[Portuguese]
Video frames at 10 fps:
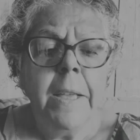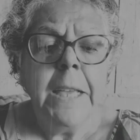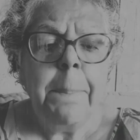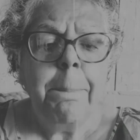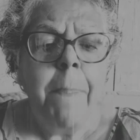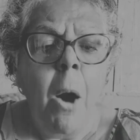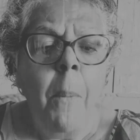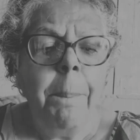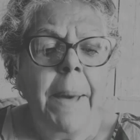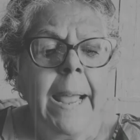Que
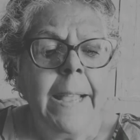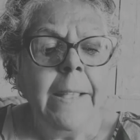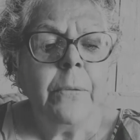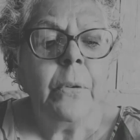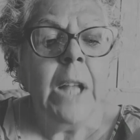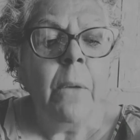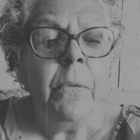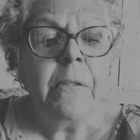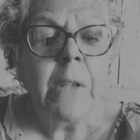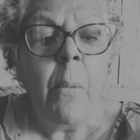bom para isso não
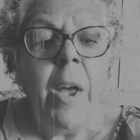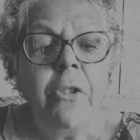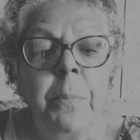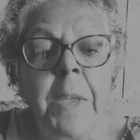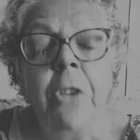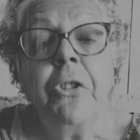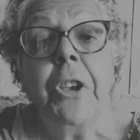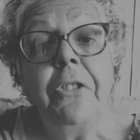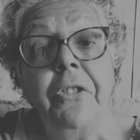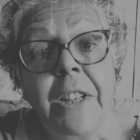são as minhas
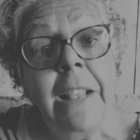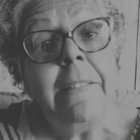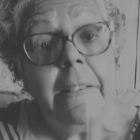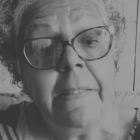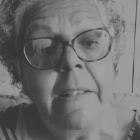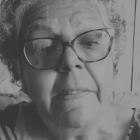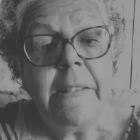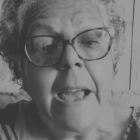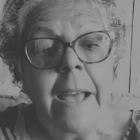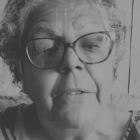retinas
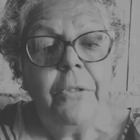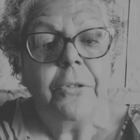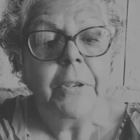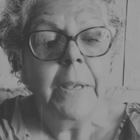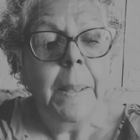essenciais.